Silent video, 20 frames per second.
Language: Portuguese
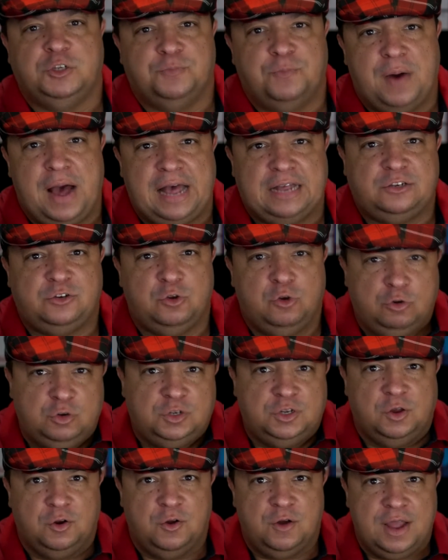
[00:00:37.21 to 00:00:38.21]
espaço
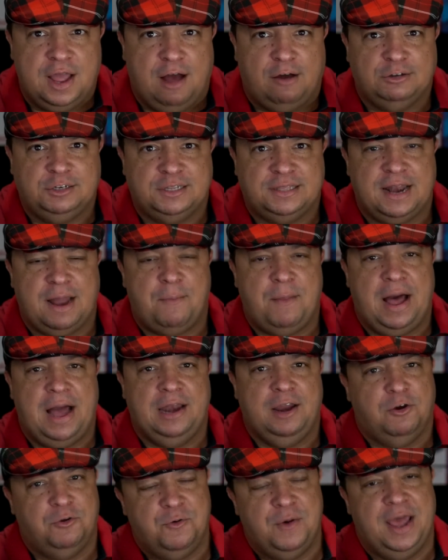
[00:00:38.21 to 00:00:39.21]
no seu local de
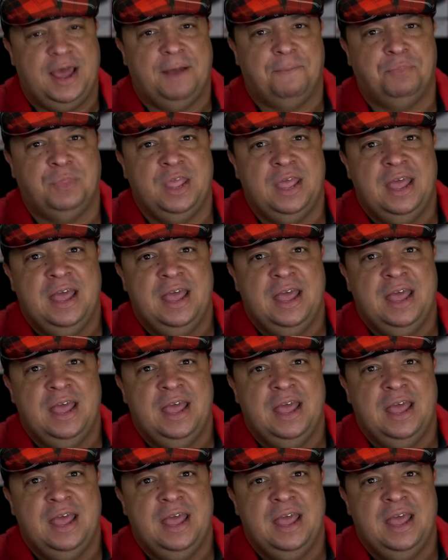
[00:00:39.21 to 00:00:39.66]
trabalho, ou não é?